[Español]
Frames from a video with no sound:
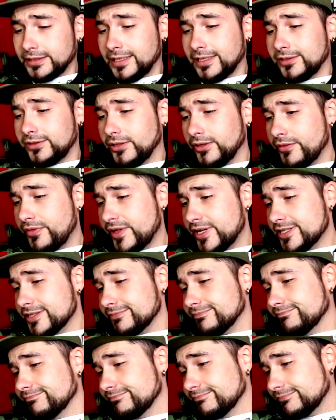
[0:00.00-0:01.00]

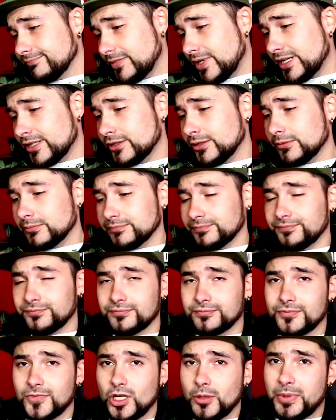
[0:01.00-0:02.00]
Entonces, bueno,
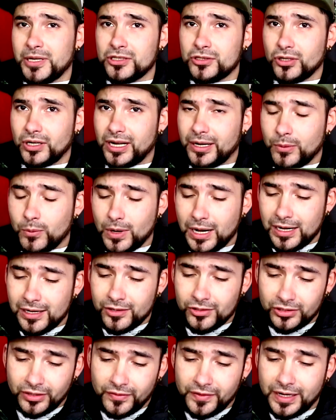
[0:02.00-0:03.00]
yo pienso que
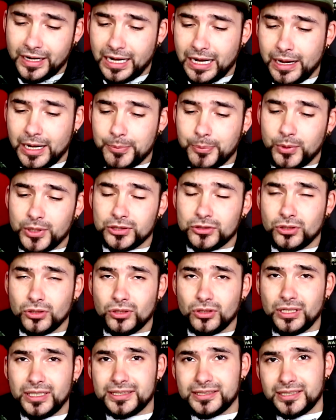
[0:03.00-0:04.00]
igual no tendrían que haber
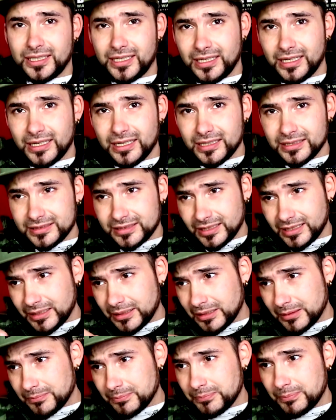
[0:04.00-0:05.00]
puesto ese,
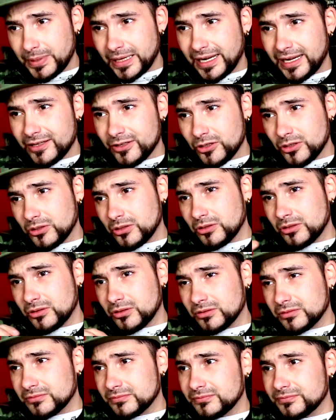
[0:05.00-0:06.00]
ese
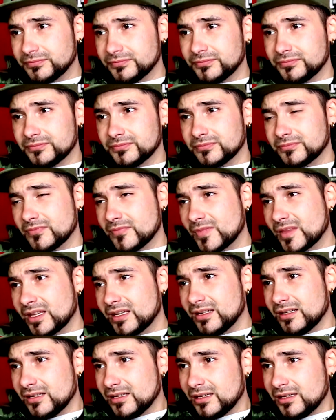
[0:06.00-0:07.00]
pequeño mm,
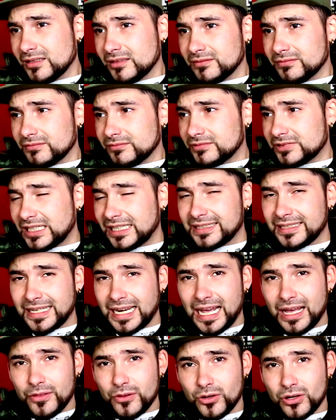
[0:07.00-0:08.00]

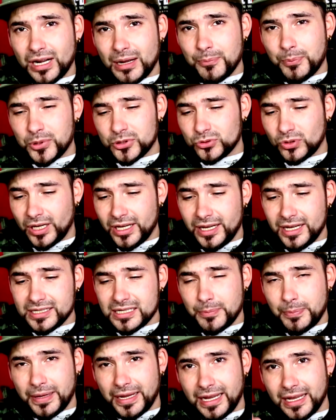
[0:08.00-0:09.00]
satinado que han puesto ahí,
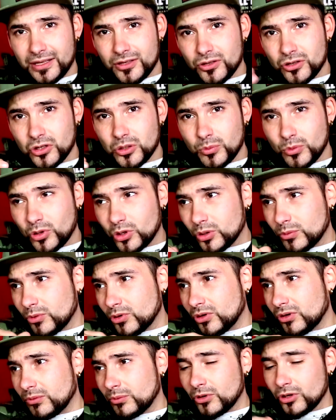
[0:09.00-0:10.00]
ese pequeño como,
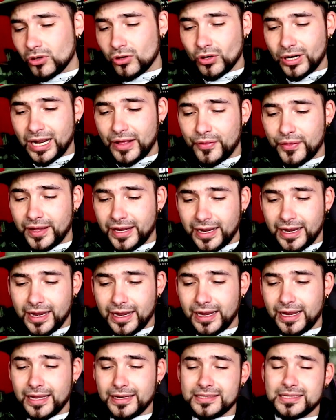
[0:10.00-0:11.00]
como bueno, lo que hace
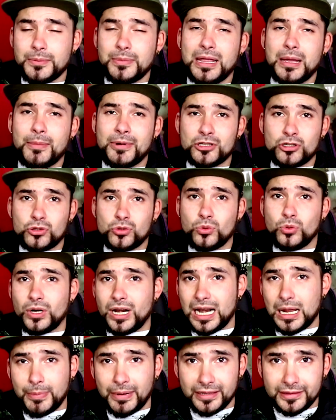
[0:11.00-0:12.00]
que, se vea más
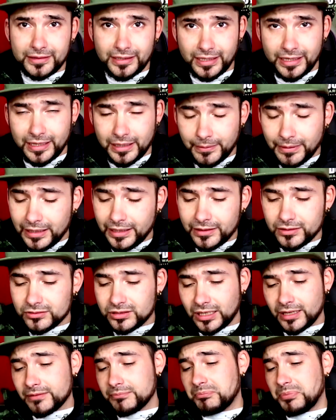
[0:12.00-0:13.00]
oscura la pantalla, ¿vale? O
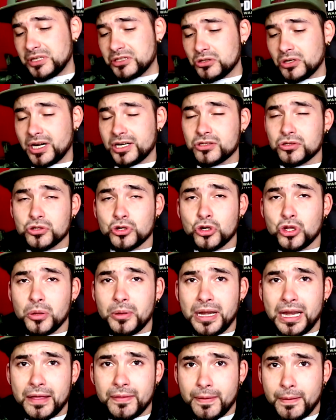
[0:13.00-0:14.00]
sea, pienso que eso no
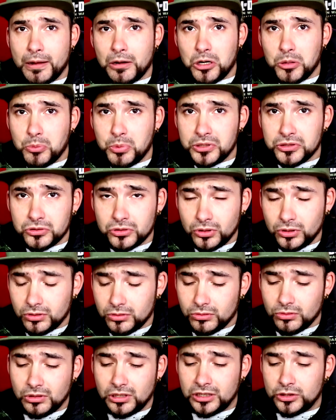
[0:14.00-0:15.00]
deberían de haberlo puesto,
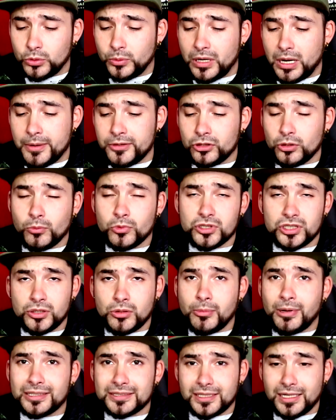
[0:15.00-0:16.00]
pues se hubiera visto
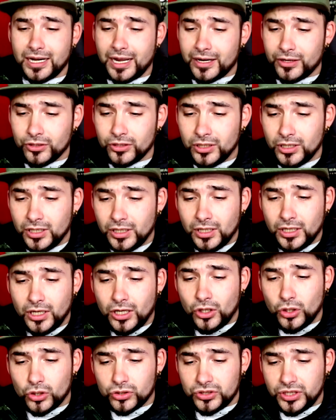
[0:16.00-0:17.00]
muchísimo más claro
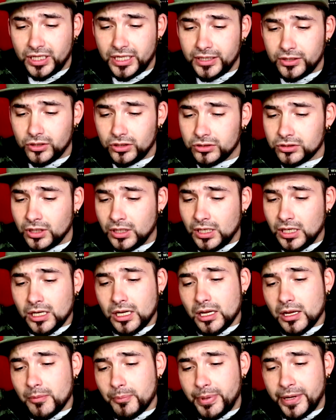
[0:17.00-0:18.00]
los dígitos.
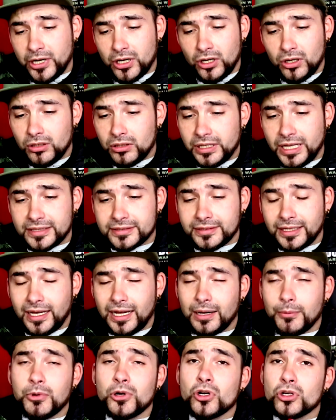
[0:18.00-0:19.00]
Pero ya
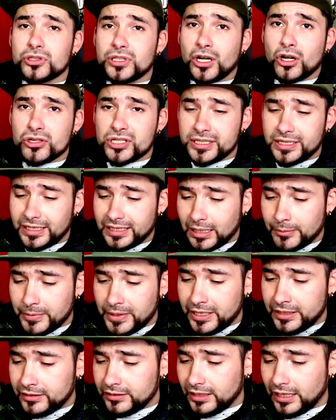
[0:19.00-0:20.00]
está, bueno, otra cosita
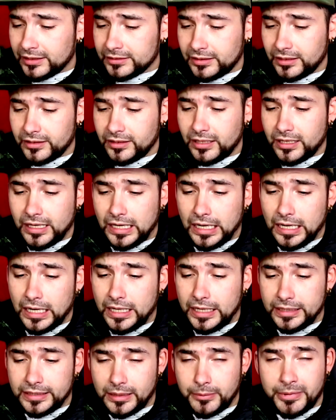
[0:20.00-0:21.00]
también antes
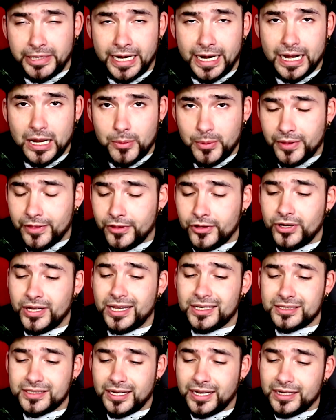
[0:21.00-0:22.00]
de, terminar el vídeo
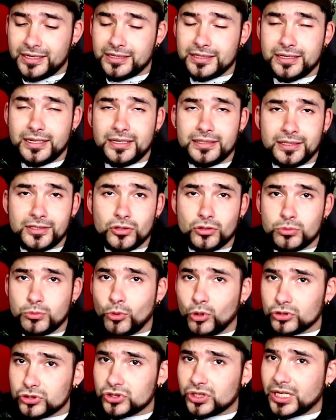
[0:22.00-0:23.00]
y es que es de esos
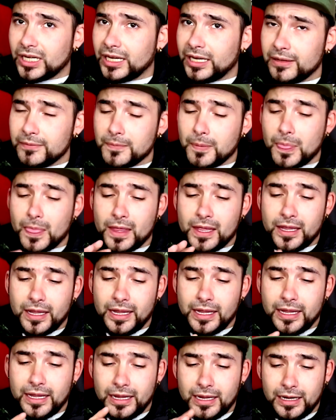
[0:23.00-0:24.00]
mods que
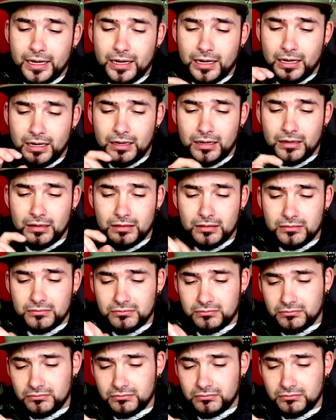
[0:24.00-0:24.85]
el